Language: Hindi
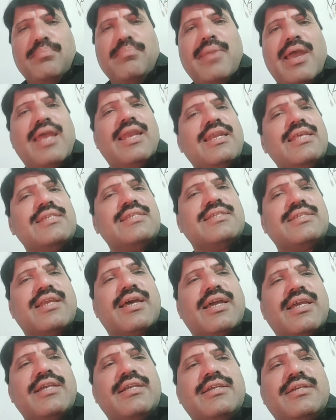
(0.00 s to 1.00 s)
बैलेंस
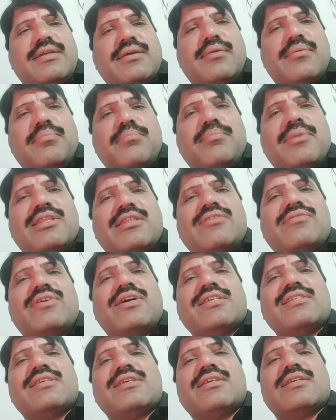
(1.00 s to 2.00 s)
डाइट
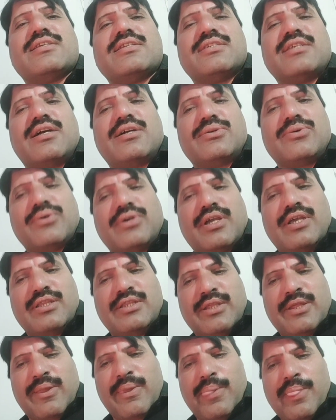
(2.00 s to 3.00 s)
मतवाजन गज़ा को कहते हैं